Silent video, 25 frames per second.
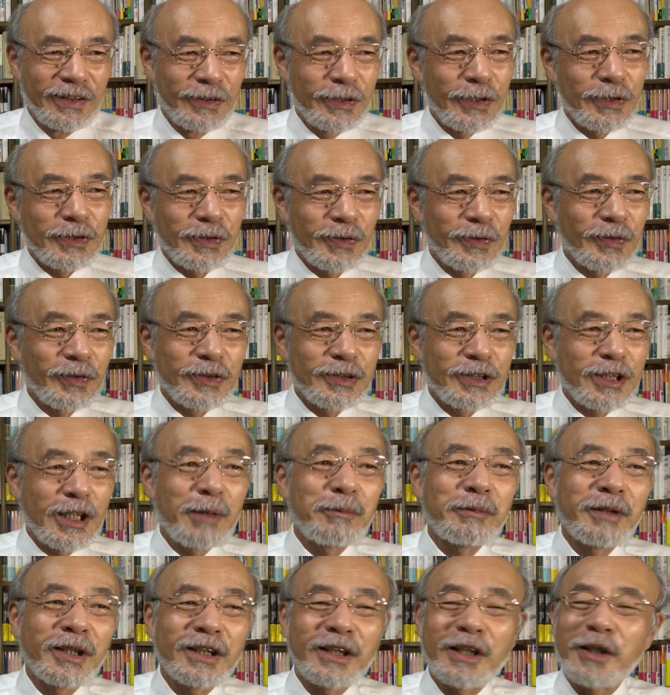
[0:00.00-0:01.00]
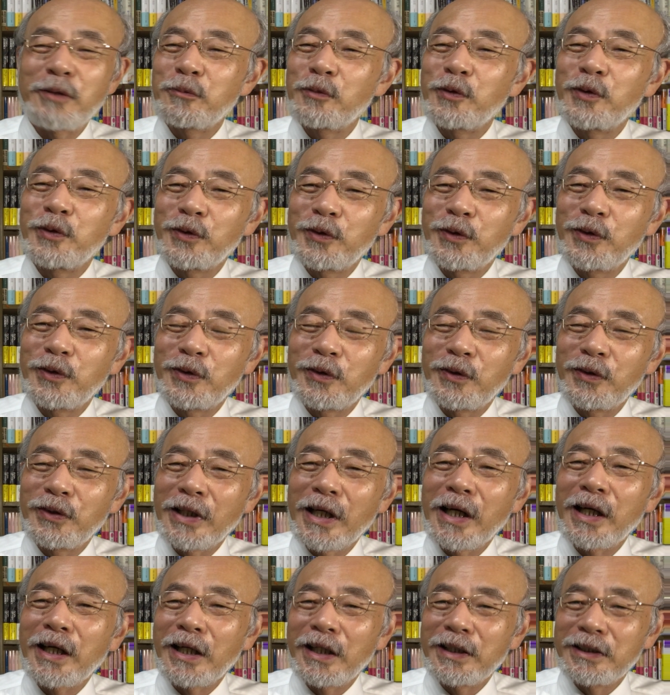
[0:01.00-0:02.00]
でその邪魔なものの
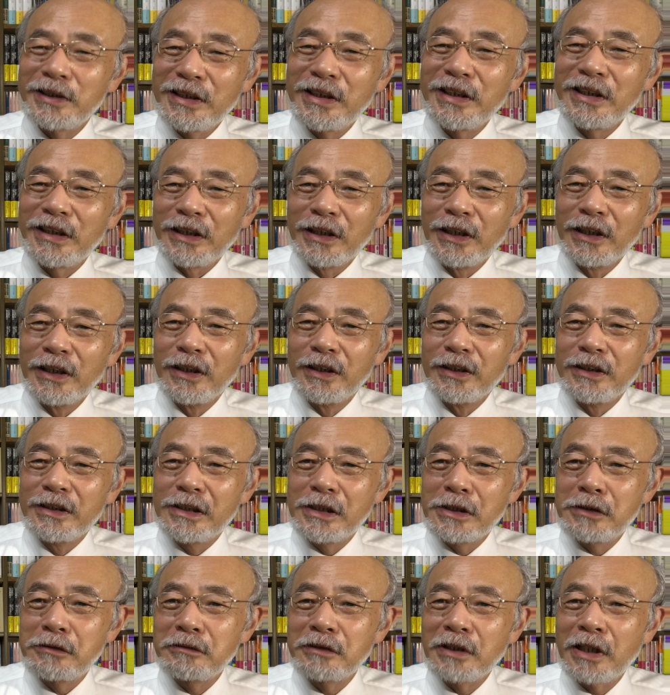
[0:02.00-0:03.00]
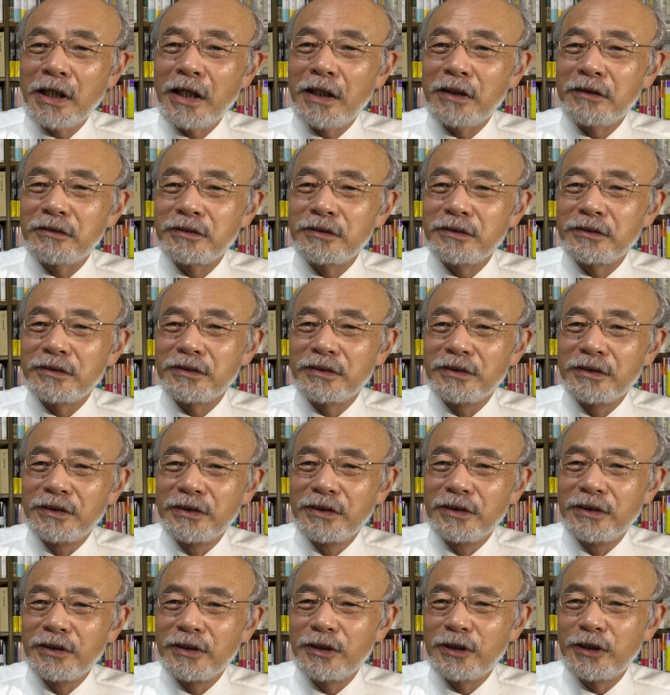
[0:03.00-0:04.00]
中にギルナール
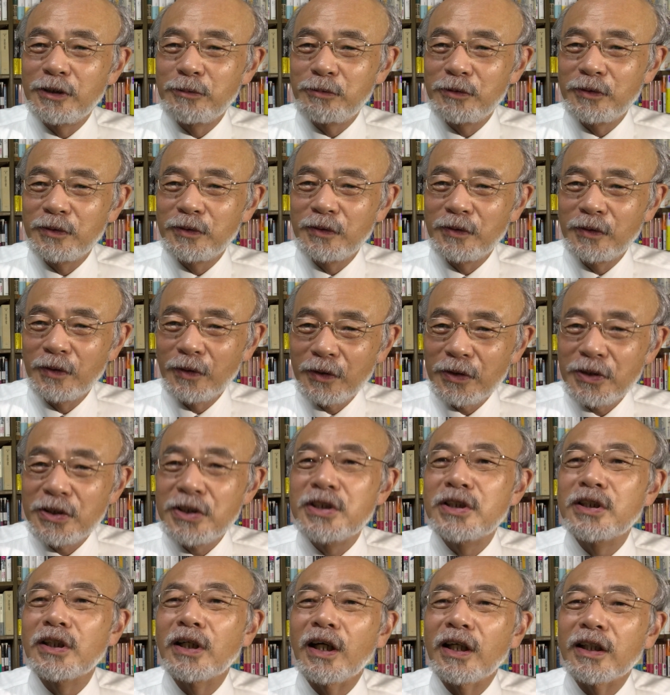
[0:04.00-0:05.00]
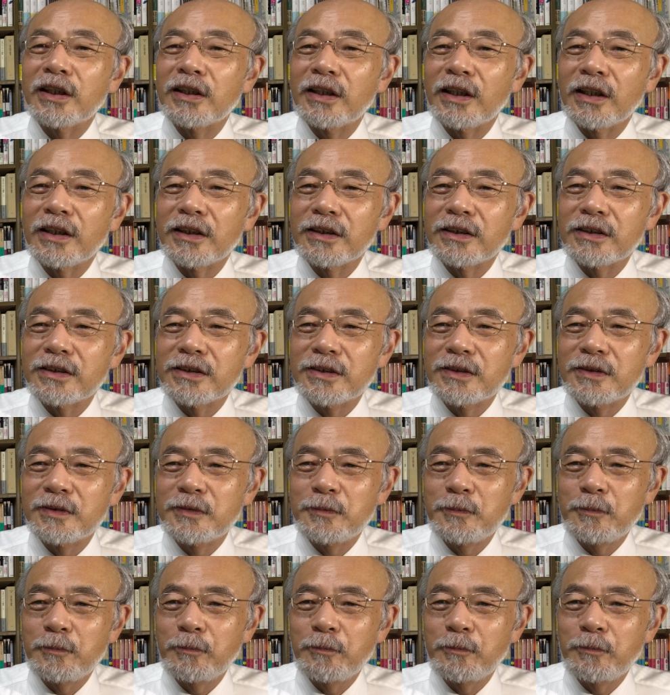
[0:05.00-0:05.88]
碑文の石があったんです。